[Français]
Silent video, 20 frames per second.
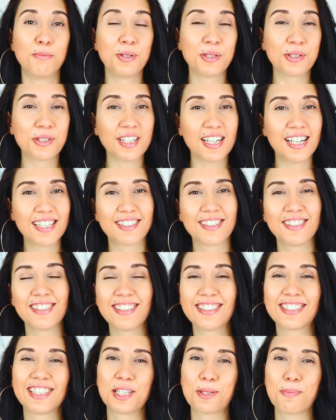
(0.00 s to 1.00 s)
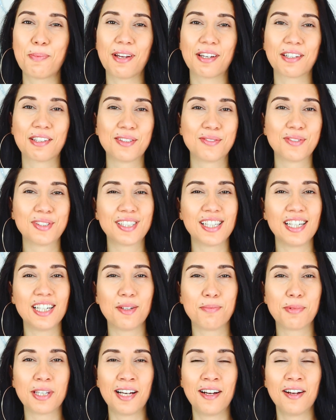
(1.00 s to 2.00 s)
Bonjour à tous, j'espère que vous
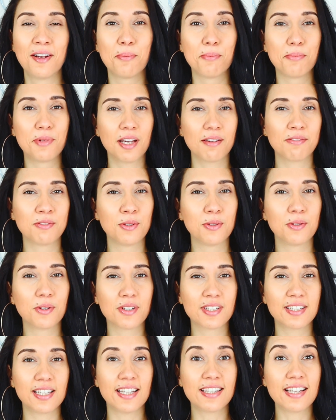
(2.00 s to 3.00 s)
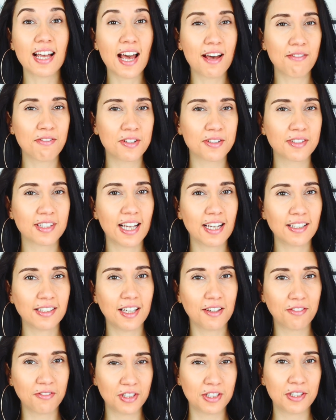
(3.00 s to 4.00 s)
allez bien. Bienvenue dans cette
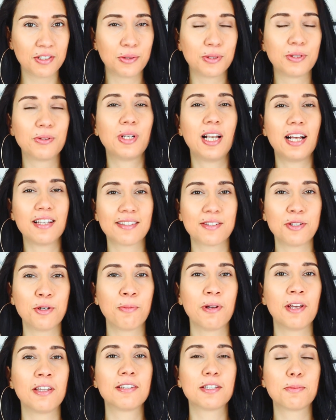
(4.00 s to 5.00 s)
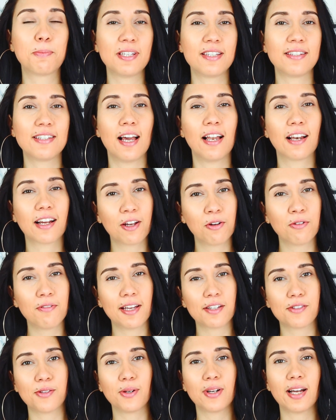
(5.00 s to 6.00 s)
avant-dernière vidéo de la semaine spéciale
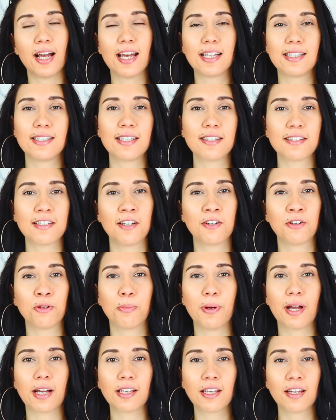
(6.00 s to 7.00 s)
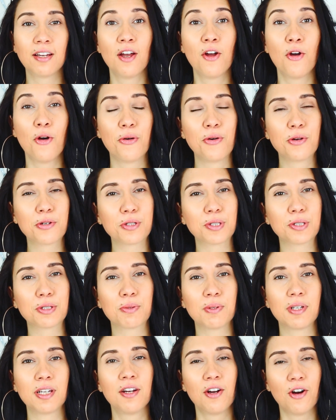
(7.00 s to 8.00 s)
réouverture à Disneyland Paris.
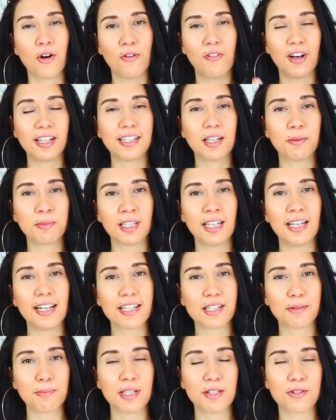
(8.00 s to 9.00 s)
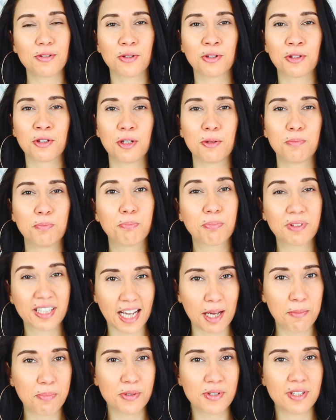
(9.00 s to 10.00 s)
Aujourd'hui, on va terminer la semaine sur une note très